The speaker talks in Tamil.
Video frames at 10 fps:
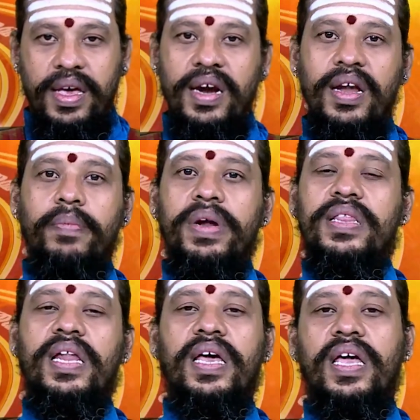இரண்டாம்
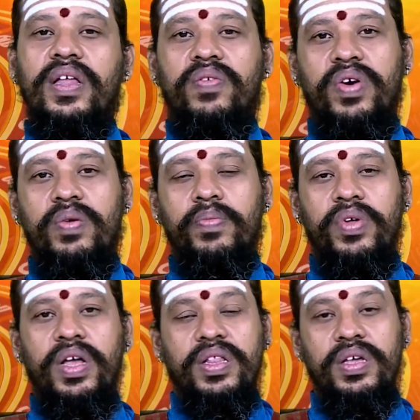இடத்திலே கேது
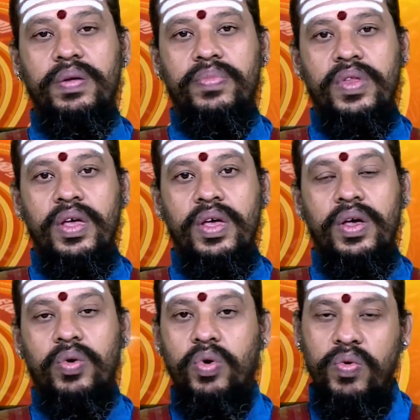வரும்போது அது
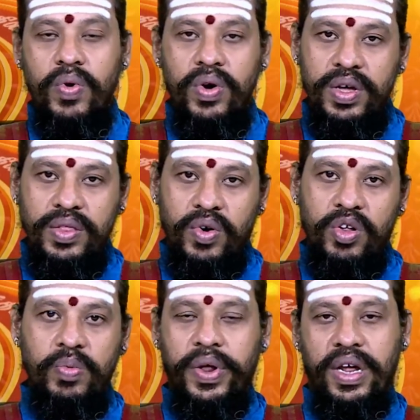குருவோடு
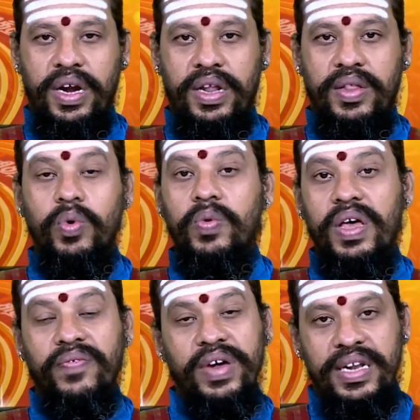தொடர்பு பெறுகின்றது
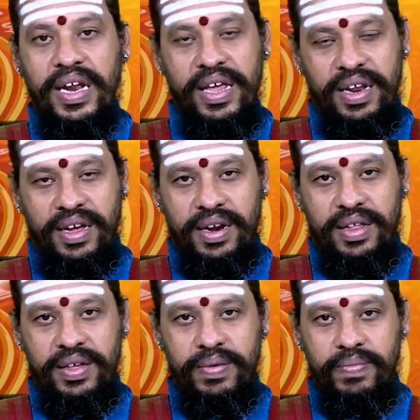குருவுடைய வீட்டிலே
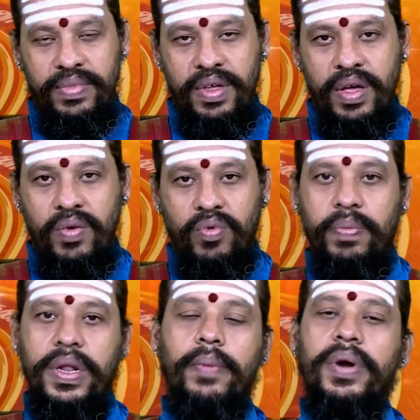இருக்கின்றது
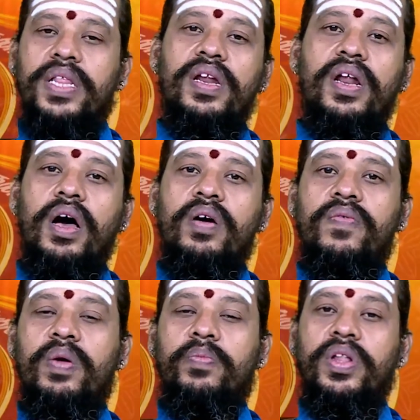ஒன்பதாம் இடத்தில் ராகு
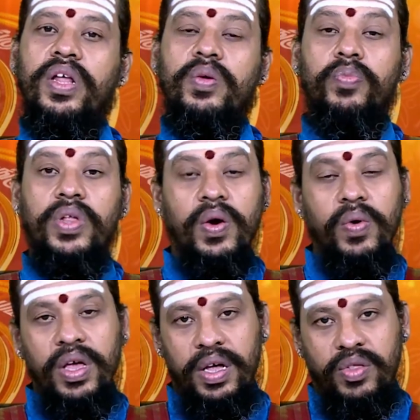வரும்போது அது
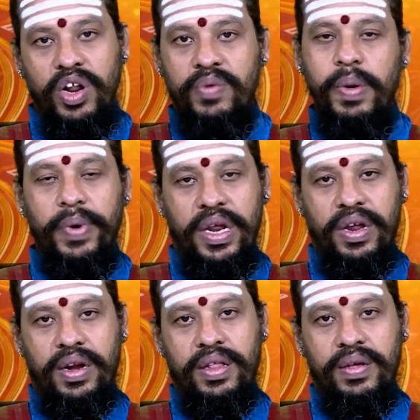புதனுடைய தொடர்பை
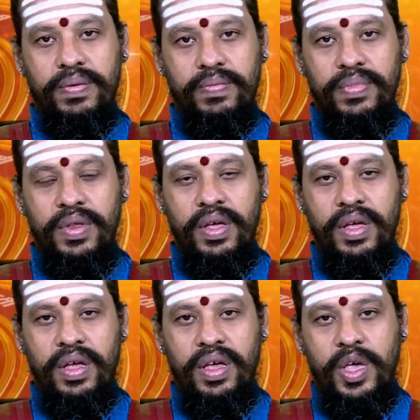பெறுகின்றது
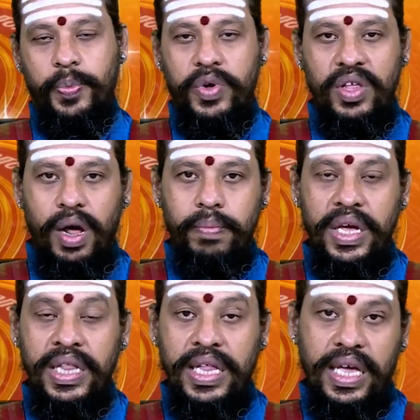இப்போது நாம்
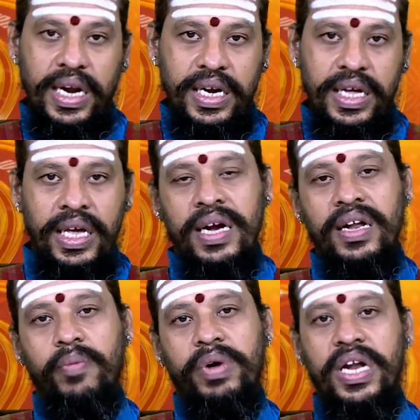இந்த இரண்டு
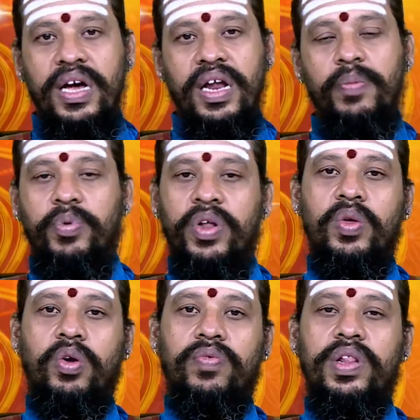எட்டாம் இடங்களை
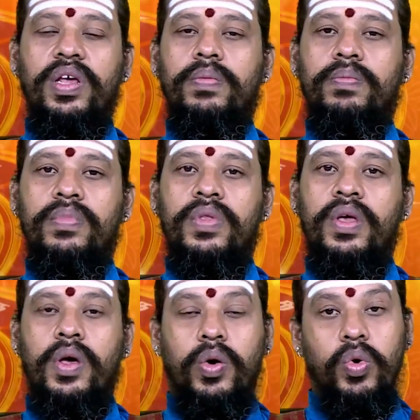புரிந்து கொள்வது
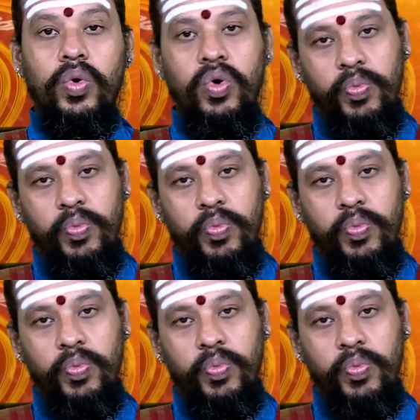குரு